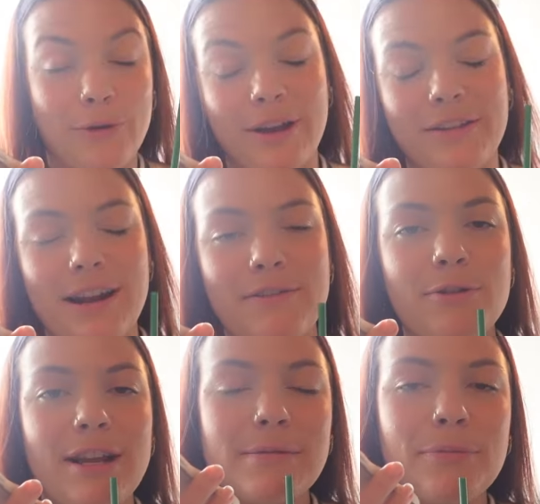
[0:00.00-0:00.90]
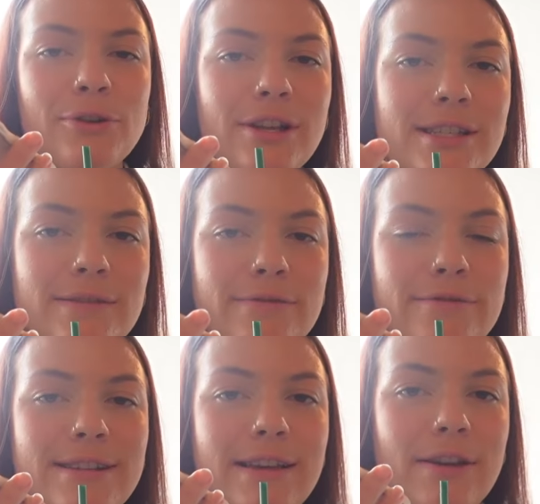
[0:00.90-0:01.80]
Regardez la vidéo de la semaine prochaine si vous
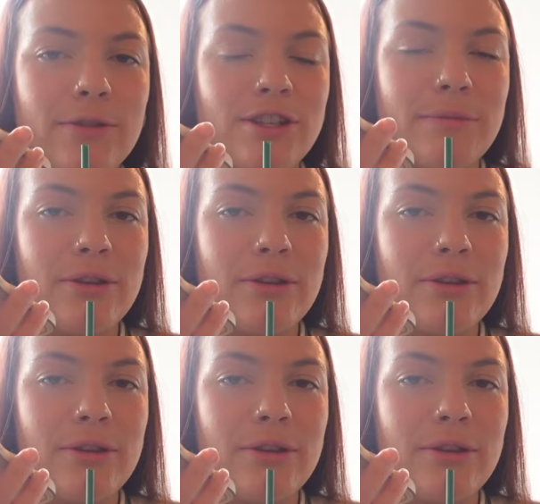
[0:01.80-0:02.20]
voulez savoir ce que j'ai mis